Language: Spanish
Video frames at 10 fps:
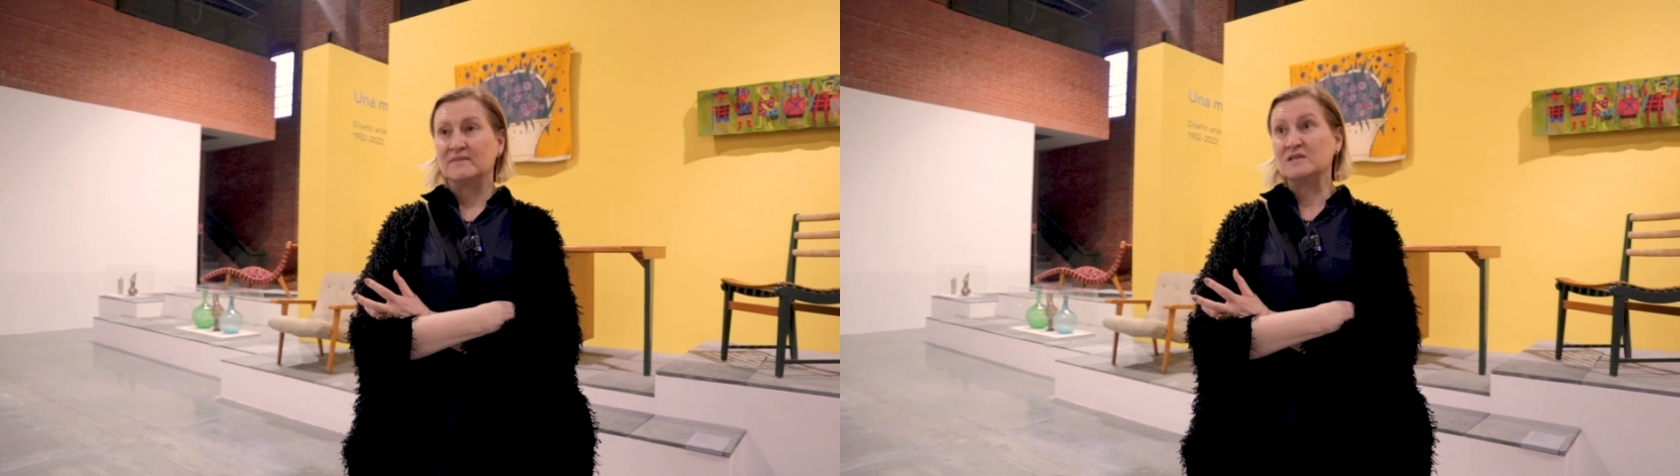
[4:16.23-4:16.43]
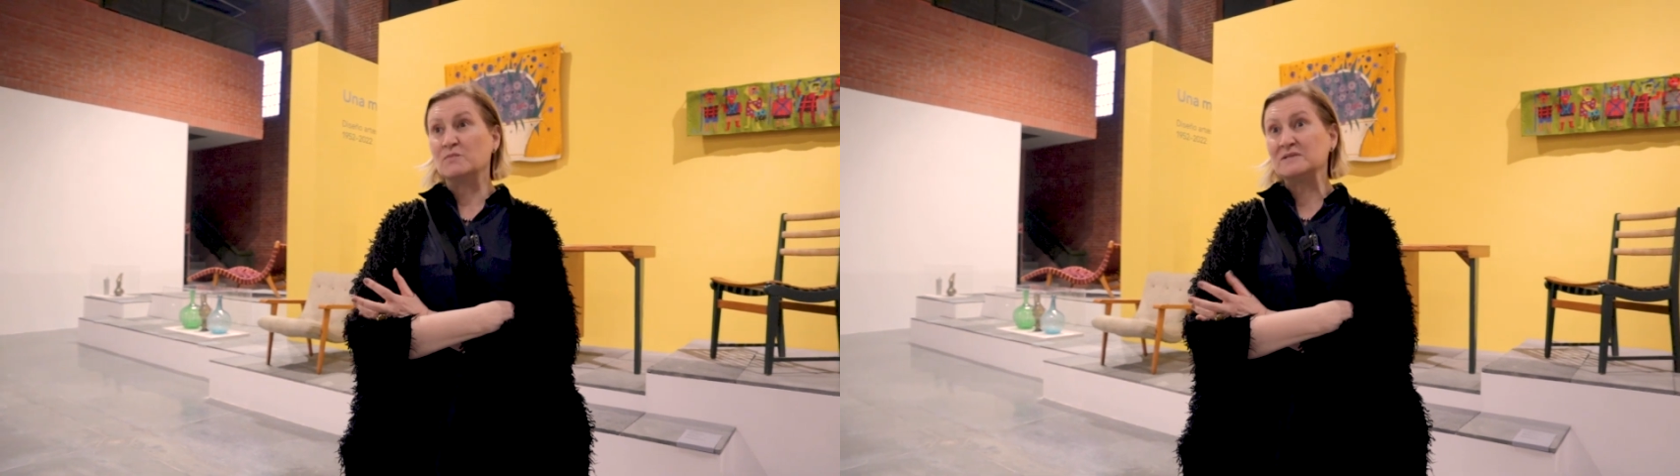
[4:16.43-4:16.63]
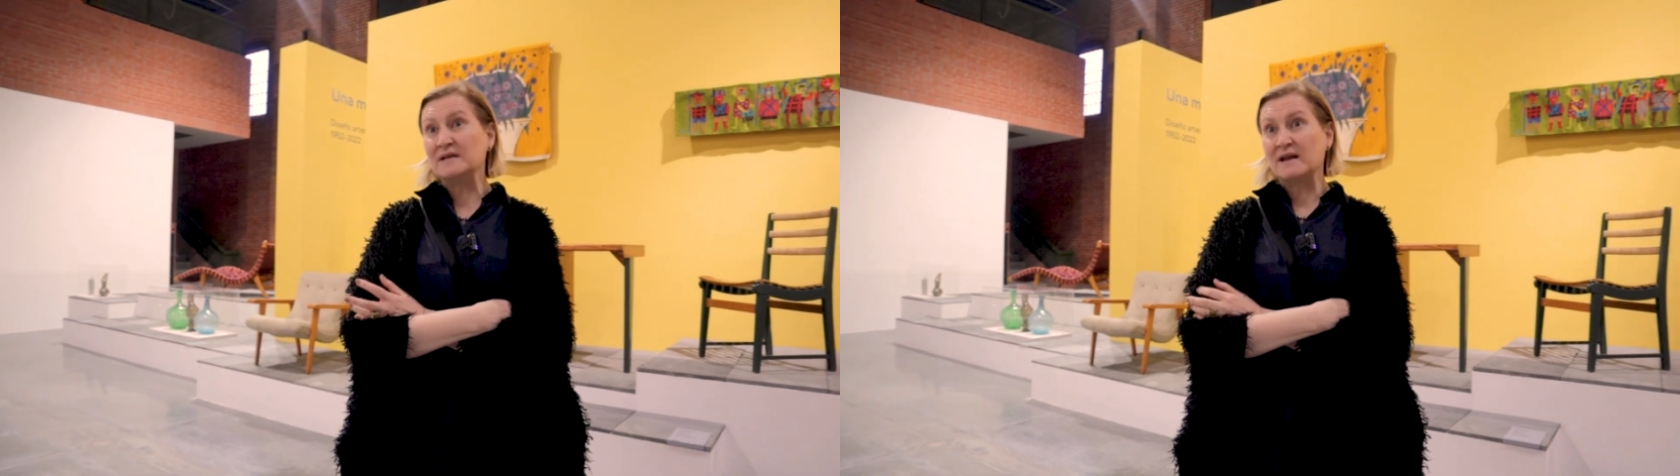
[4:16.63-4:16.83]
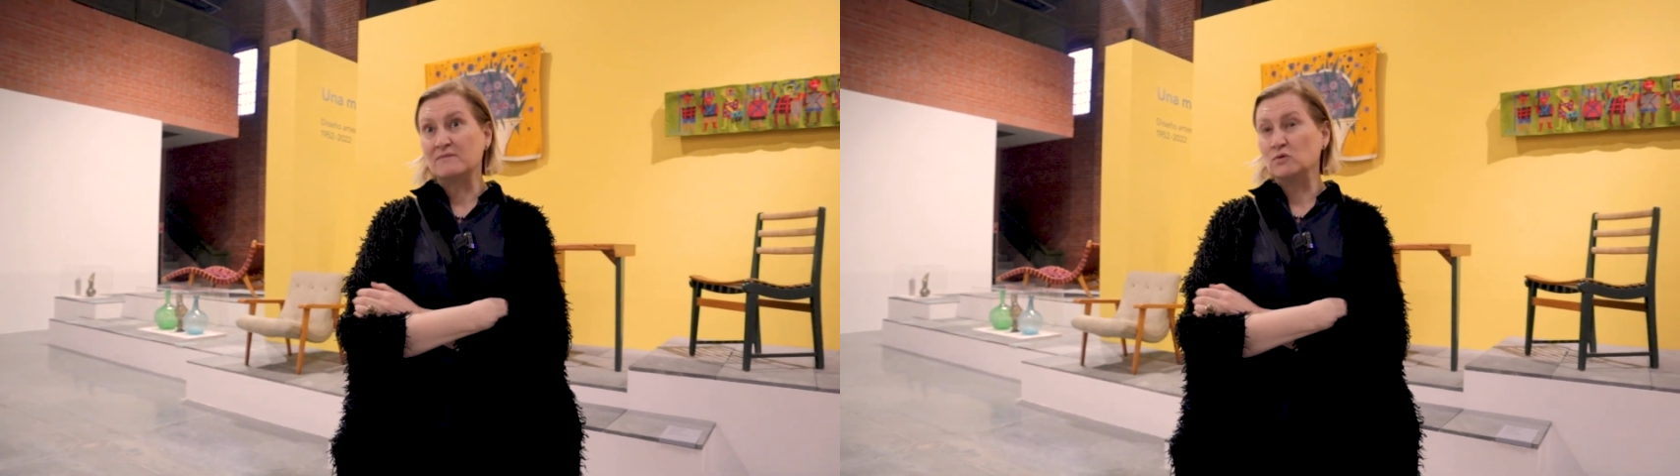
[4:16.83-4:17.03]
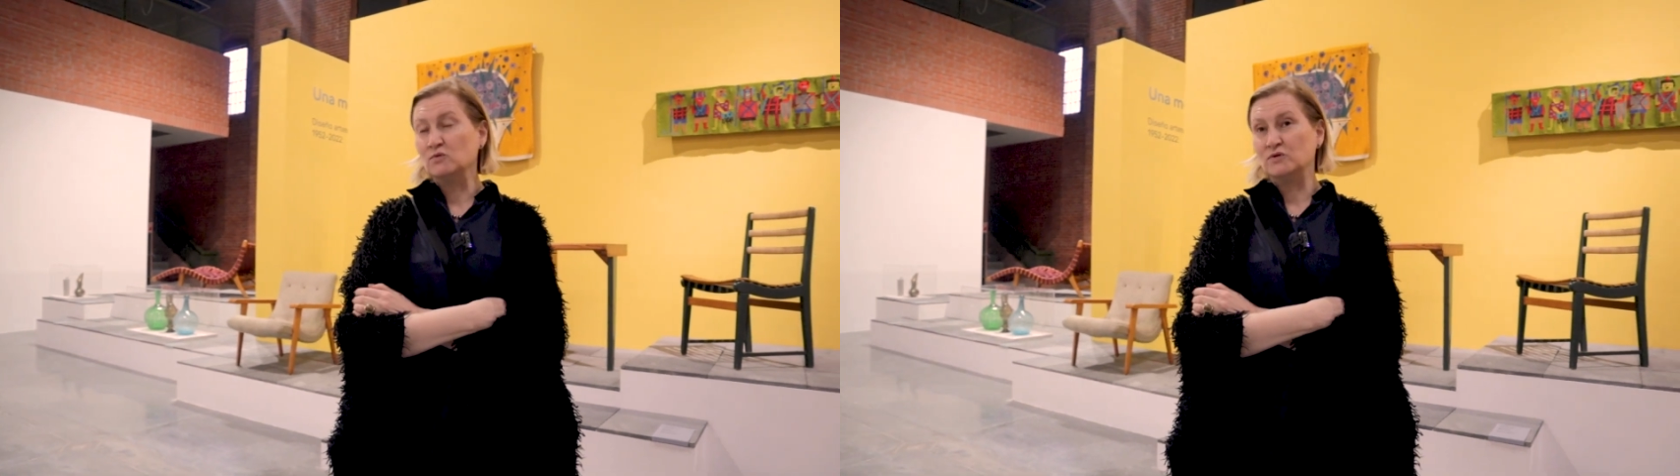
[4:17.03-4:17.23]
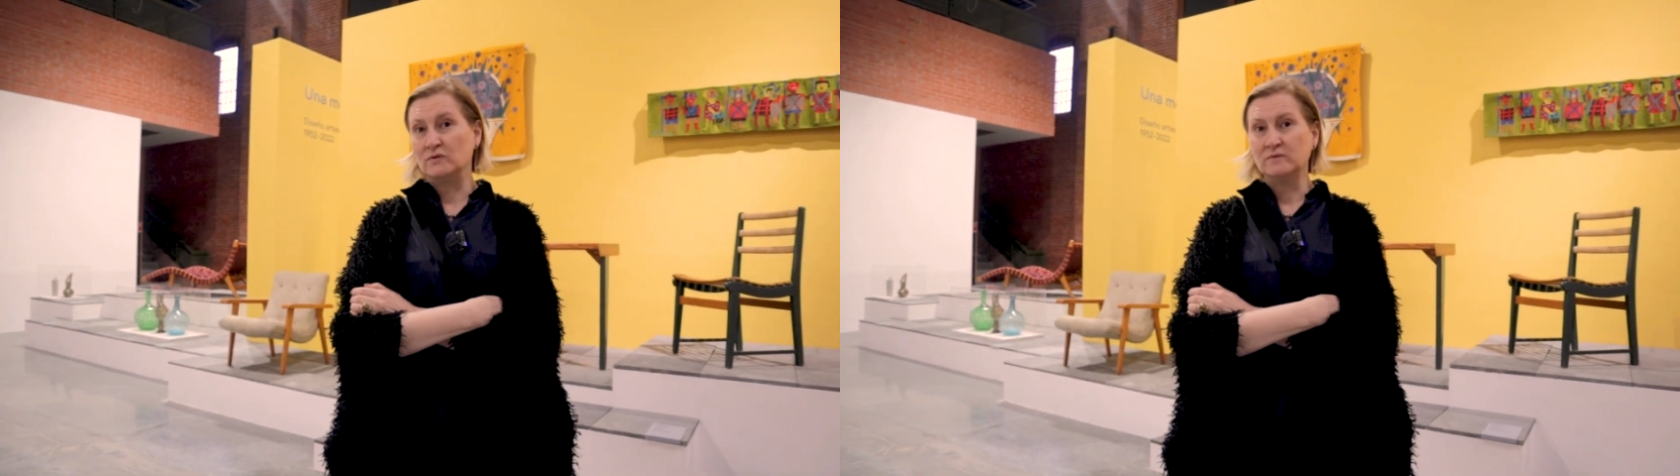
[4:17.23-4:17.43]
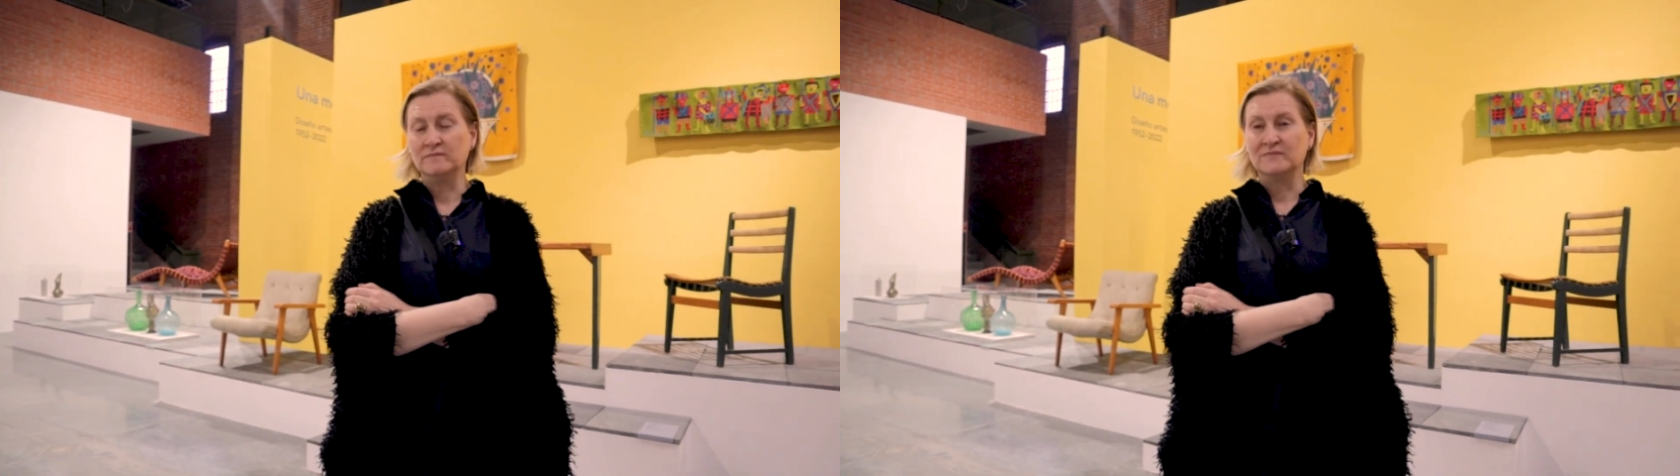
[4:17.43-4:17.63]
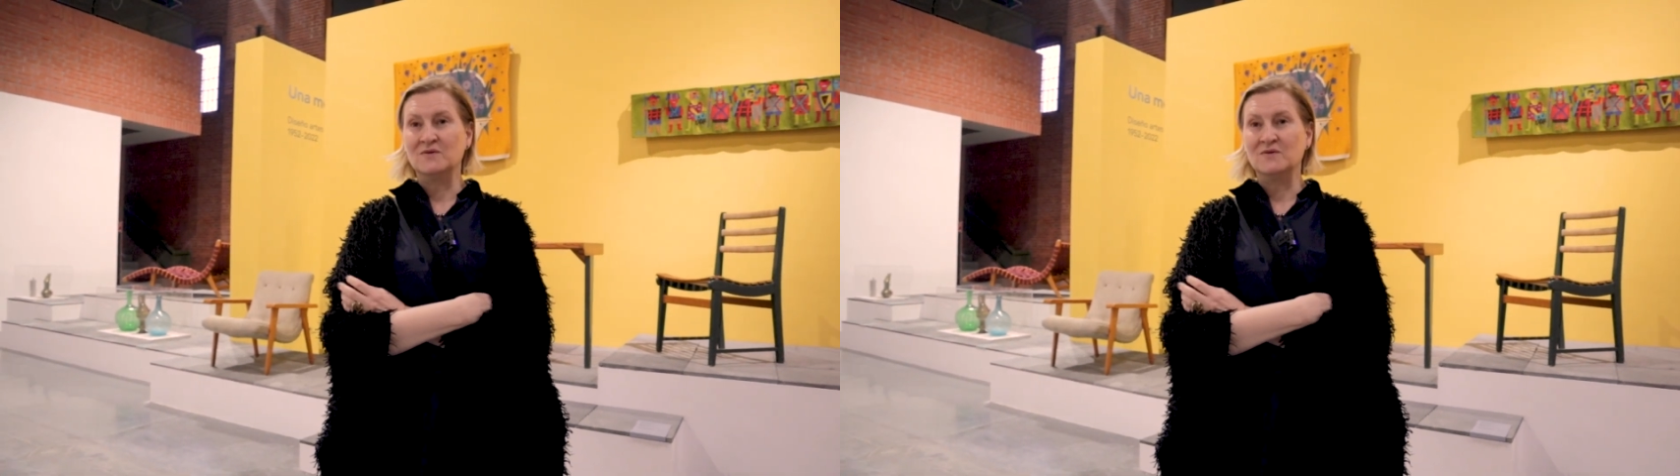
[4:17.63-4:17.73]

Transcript: después de la revolución,